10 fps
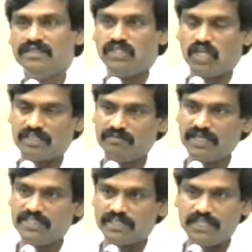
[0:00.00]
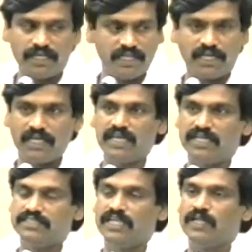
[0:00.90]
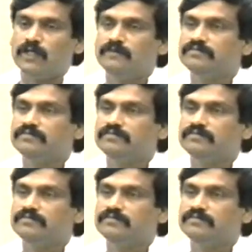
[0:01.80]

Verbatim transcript: డాక్టర్ మర్రి చెన్నారెడ్డి రంగారెడ్డి జిల్లాలో